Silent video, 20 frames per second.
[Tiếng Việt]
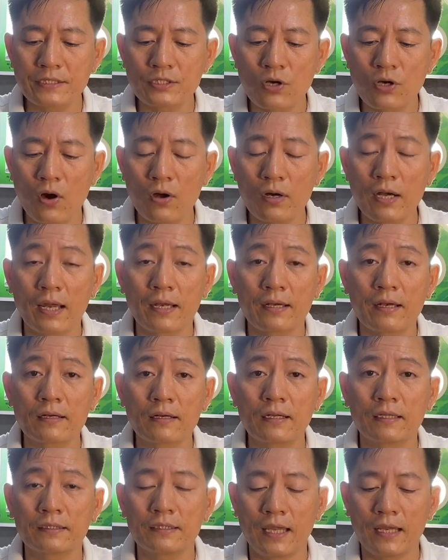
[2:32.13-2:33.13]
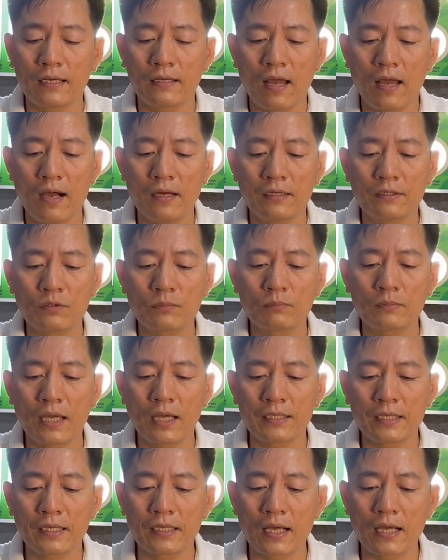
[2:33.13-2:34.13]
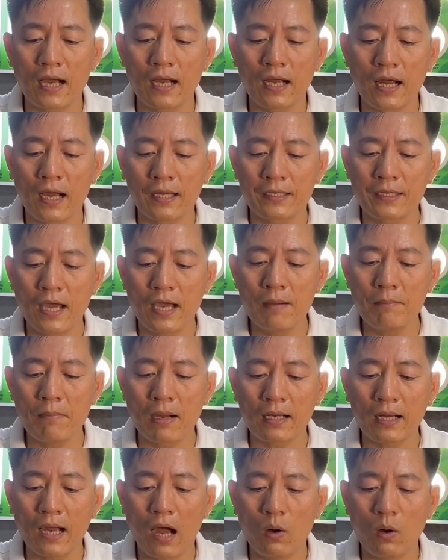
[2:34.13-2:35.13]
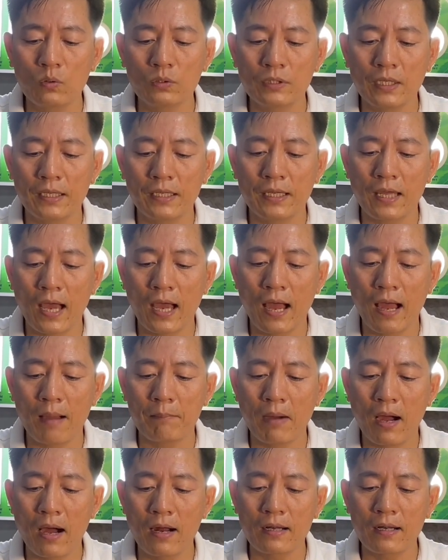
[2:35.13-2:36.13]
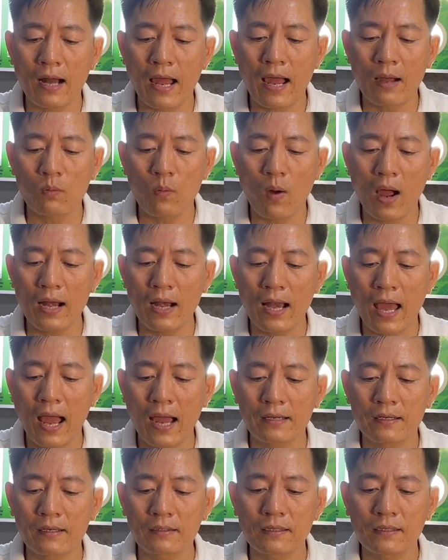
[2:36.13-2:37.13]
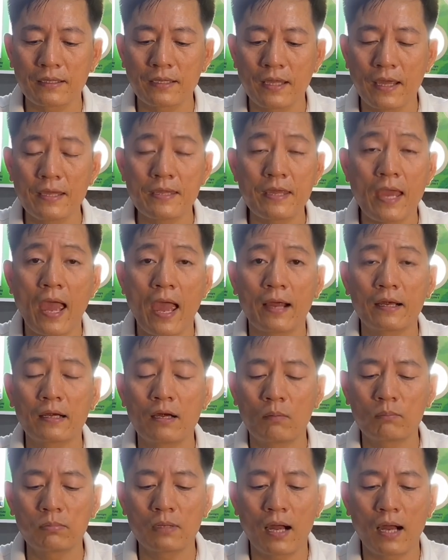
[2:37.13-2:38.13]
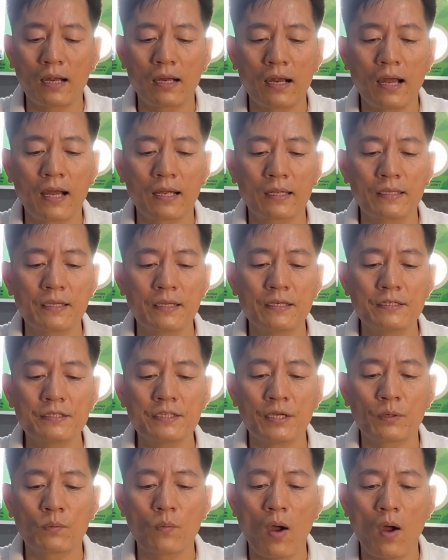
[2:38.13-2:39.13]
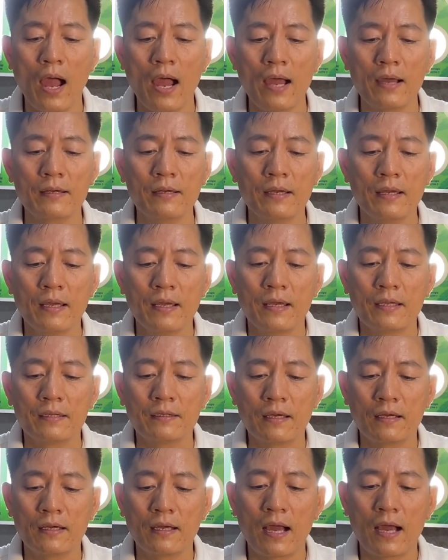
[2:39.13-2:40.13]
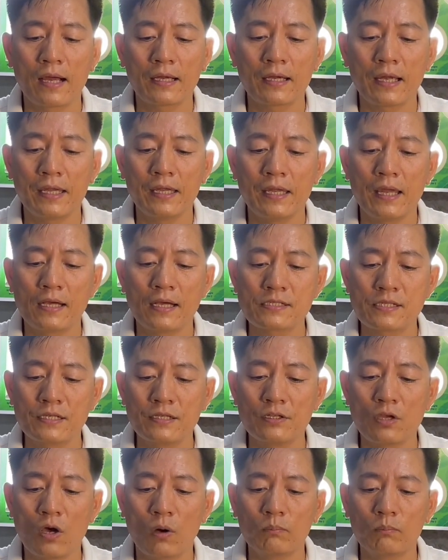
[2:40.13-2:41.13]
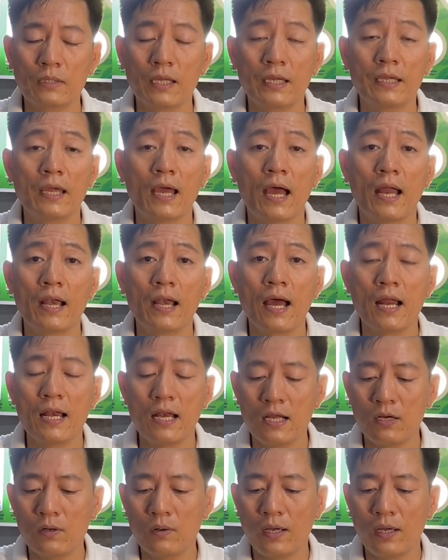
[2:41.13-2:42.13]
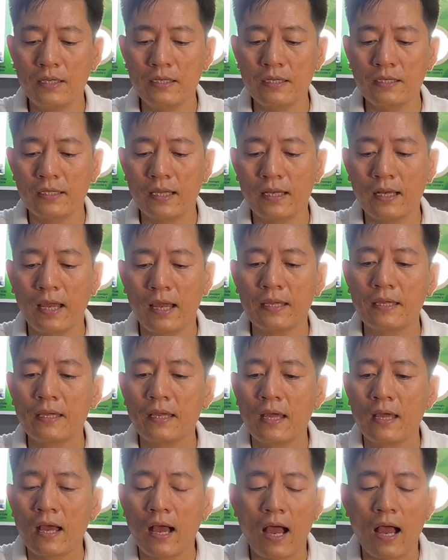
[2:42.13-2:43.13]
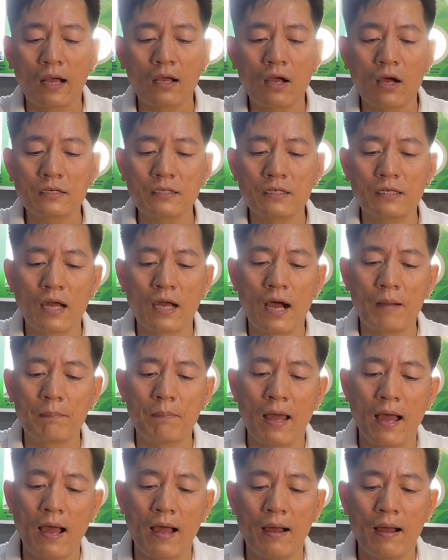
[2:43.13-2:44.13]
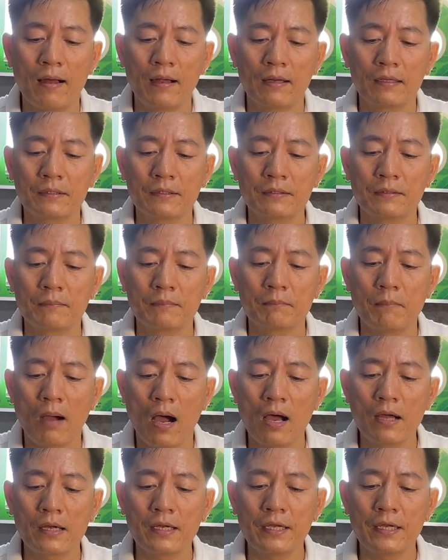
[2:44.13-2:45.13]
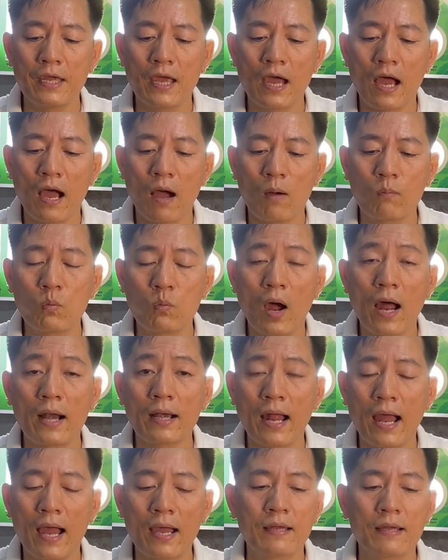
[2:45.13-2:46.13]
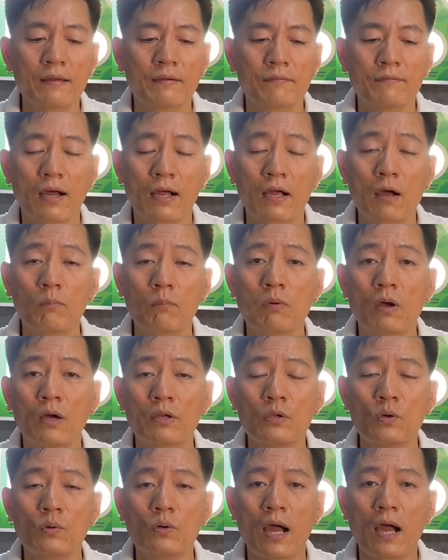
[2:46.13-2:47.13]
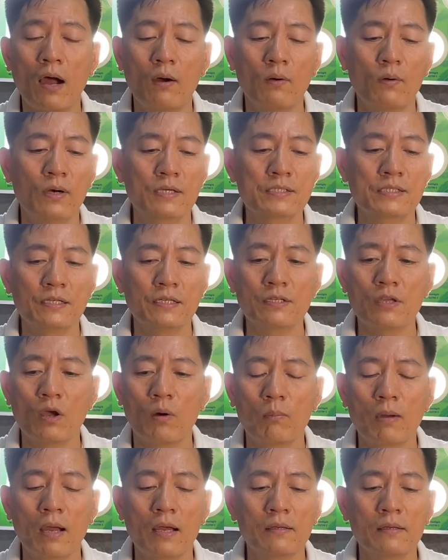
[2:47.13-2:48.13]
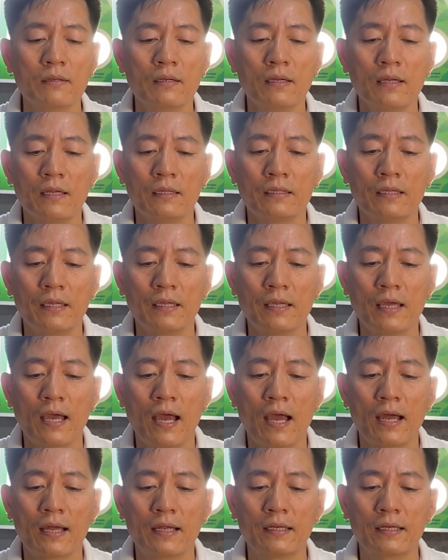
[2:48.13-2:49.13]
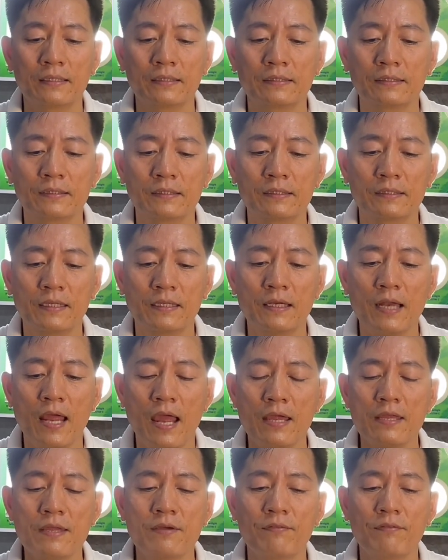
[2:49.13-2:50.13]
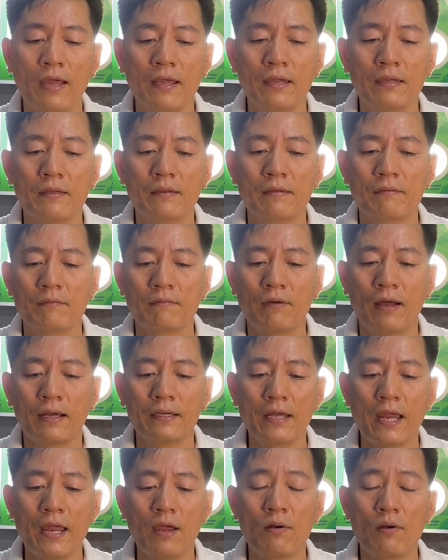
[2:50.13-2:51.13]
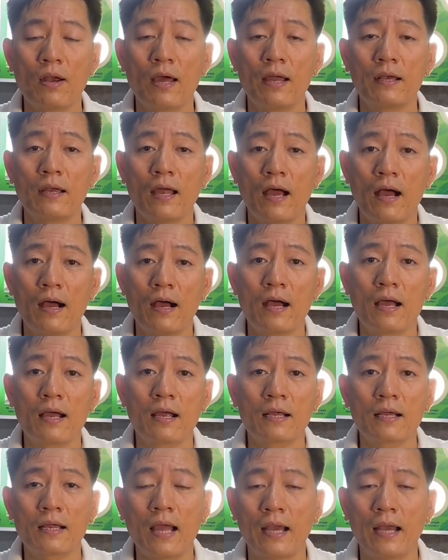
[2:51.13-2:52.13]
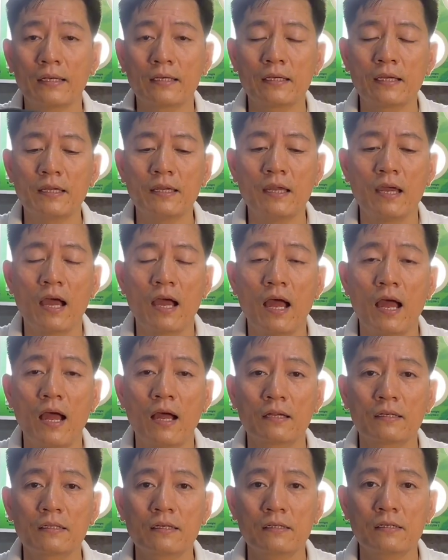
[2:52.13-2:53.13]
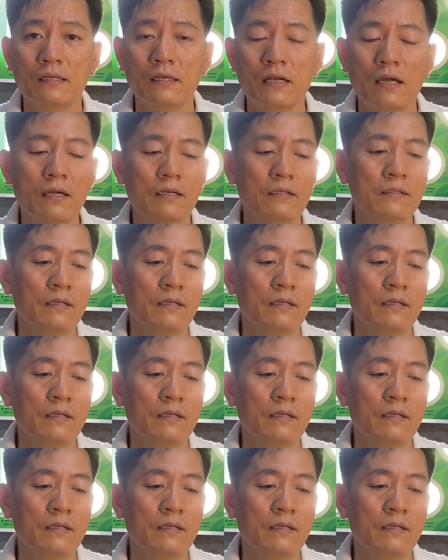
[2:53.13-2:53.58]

số này rất là tiện lợi chúng ta chỉ cần uh, nhớ mật khẩu thì uh, mở ra khóa lại rất là dễ dàng không cần uh, giữ chìa khóa nhưng uh, khi uh, sử dụng thì uh, nên lưu ý như thế này uh, có trường hợp là mở cái uh, ống khóa ra và không có nhu cầu uh, sử dụng á uh, thì uh, chỉ để như vậy và treo lên ở cạnh cái uh, cửa đó